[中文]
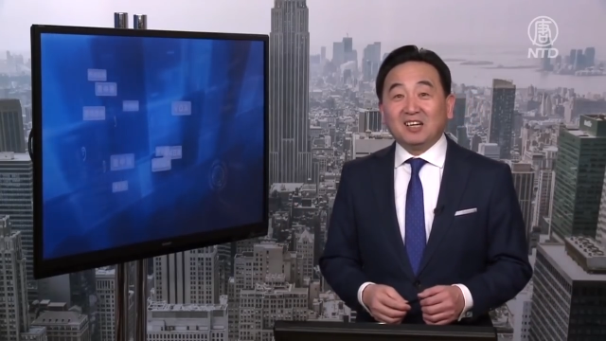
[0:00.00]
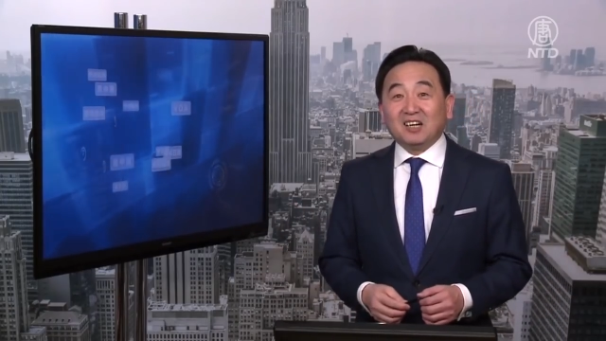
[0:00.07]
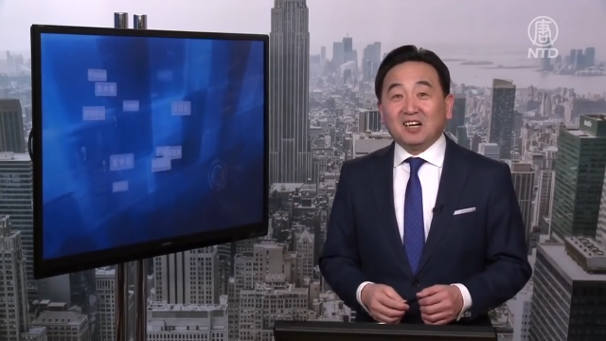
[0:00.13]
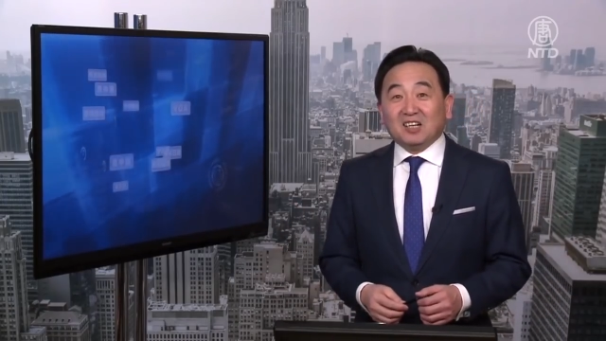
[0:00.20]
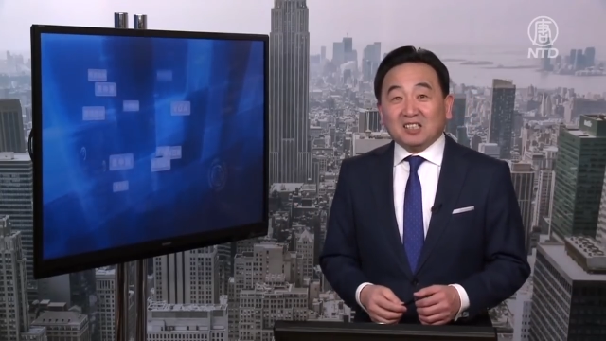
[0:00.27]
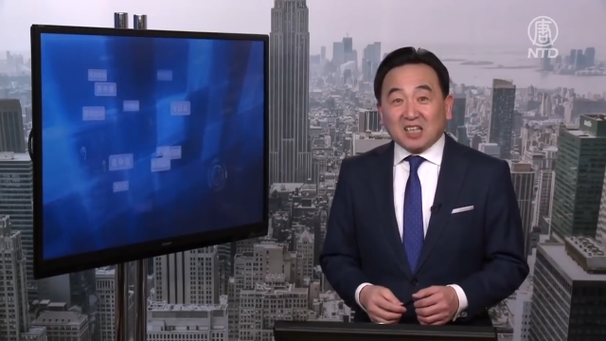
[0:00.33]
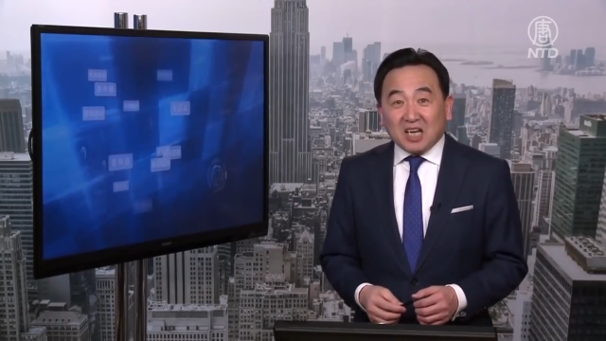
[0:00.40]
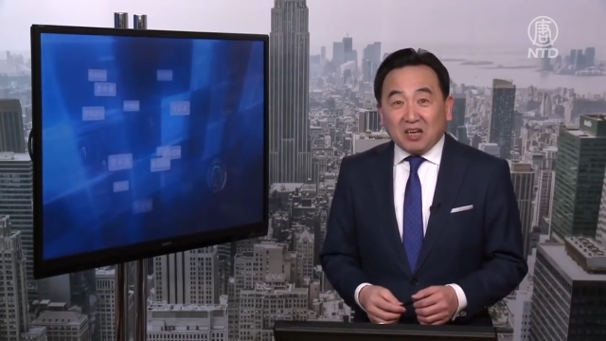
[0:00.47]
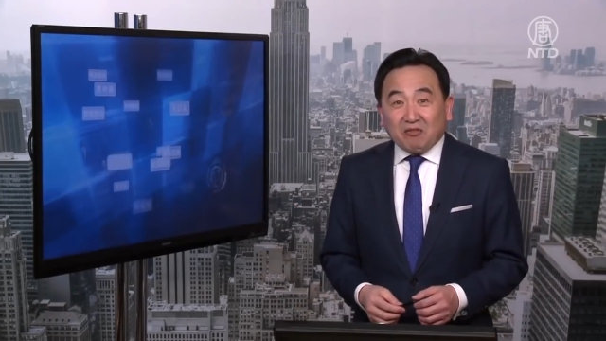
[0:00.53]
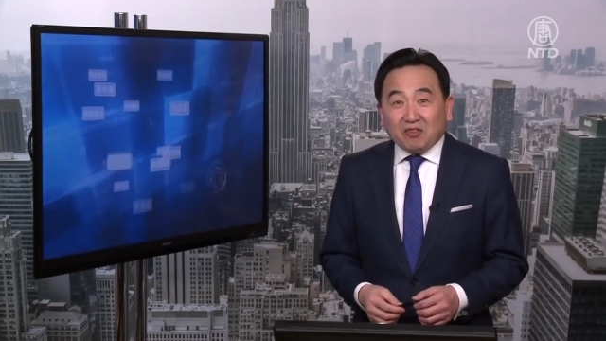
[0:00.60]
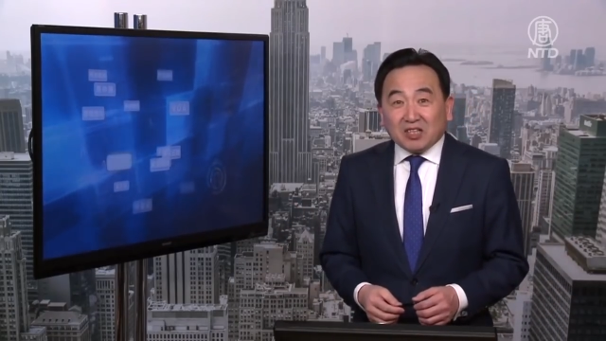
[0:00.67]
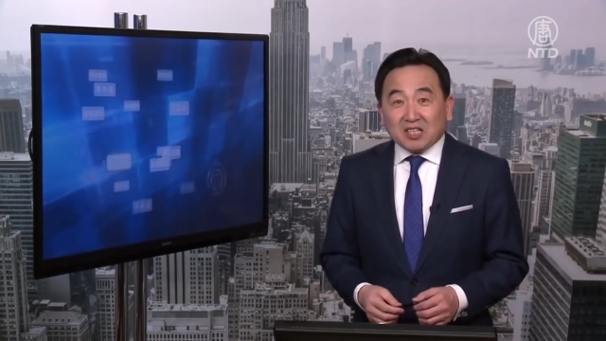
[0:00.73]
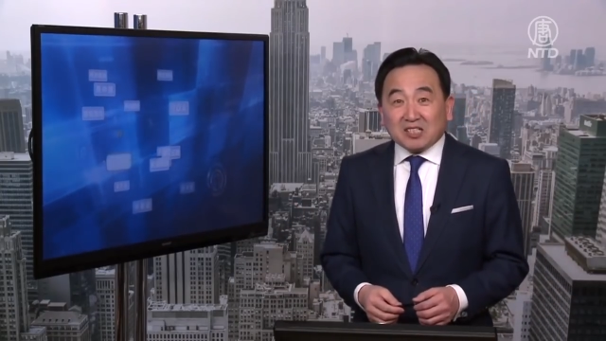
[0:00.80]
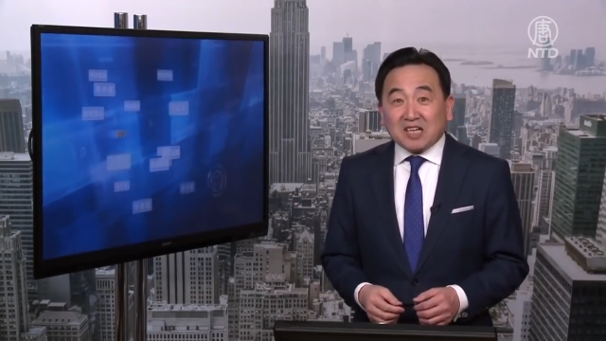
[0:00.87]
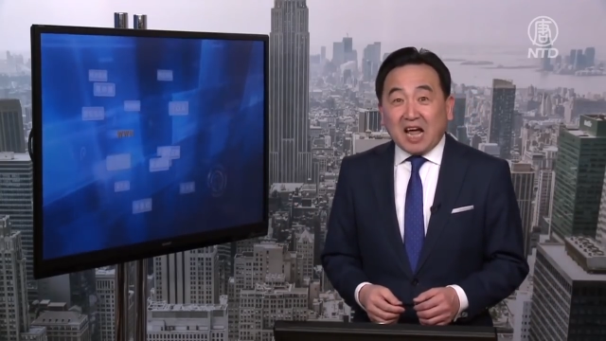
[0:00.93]
而这一
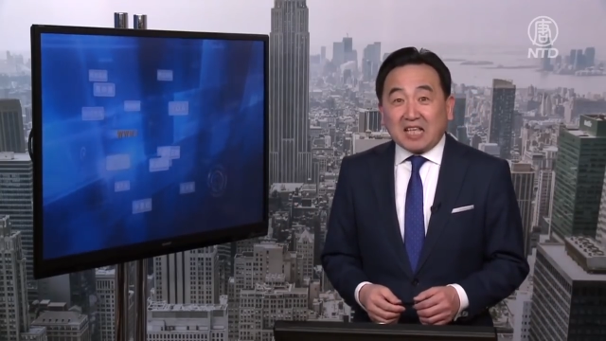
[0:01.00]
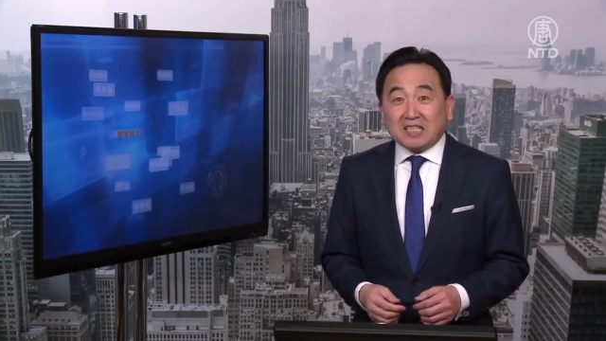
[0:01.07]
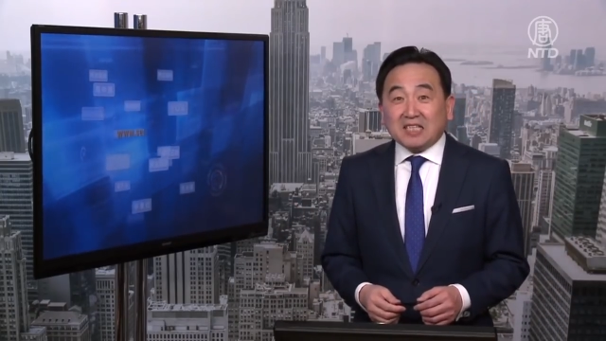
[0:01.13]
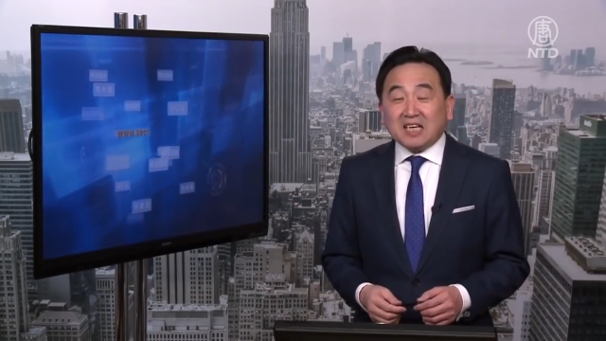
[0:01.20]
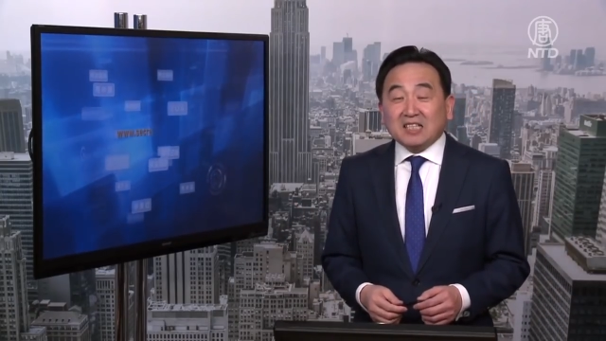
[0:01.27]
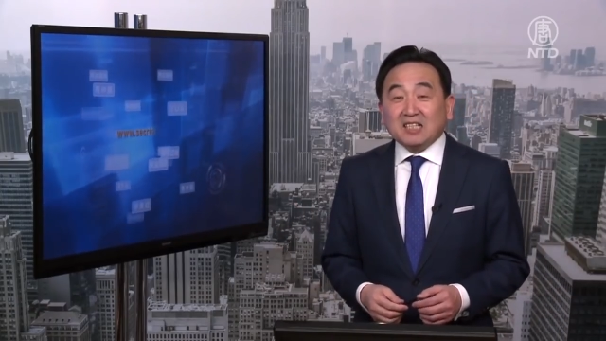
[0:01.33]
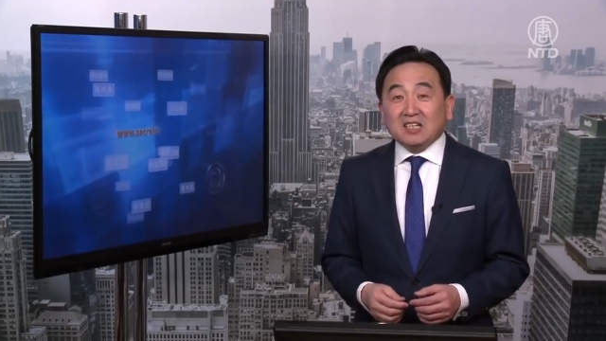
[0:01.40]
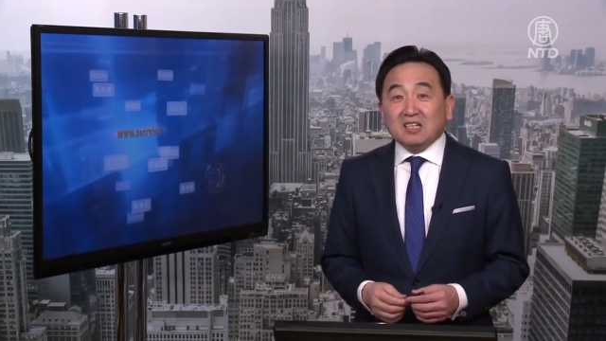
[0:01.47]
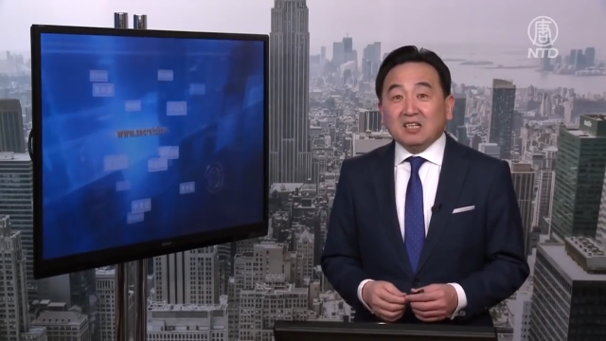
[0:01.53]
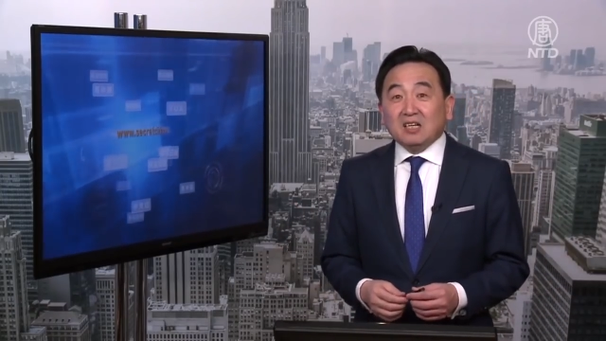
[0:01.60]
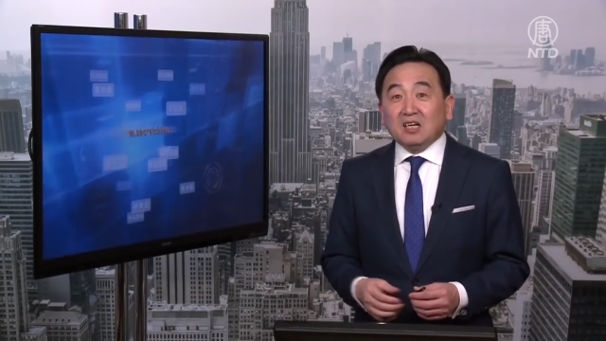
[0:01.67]
份的展现呢？